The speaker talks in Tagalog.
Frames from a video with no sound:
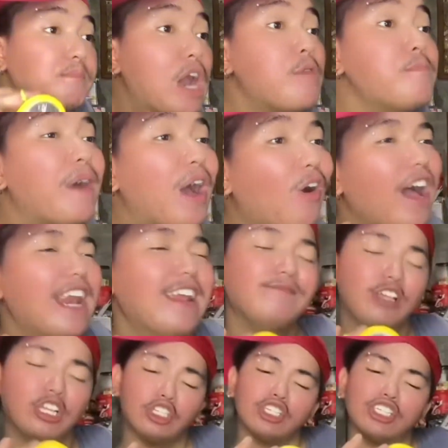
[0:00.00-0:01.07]
Meron pa ako alam
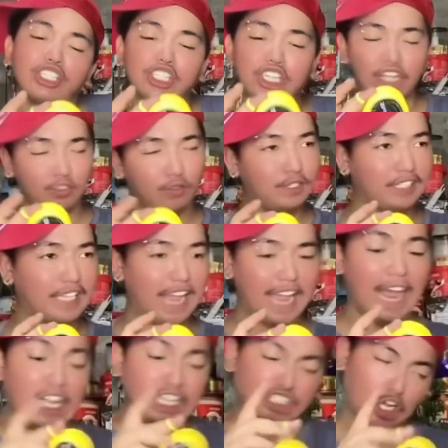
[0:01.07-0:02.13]
na tricks dito
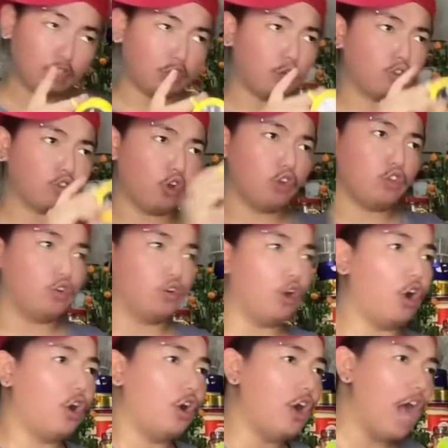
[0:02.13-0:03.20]
sa shoutout yoyo ko.
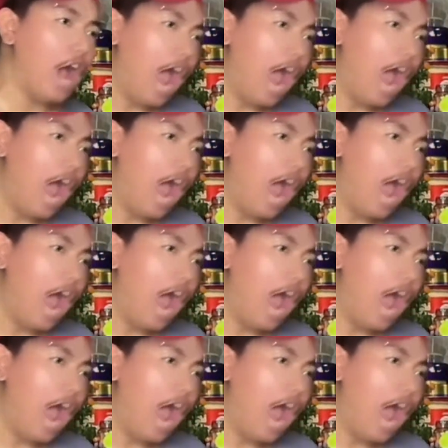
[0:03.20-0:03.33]
Oh.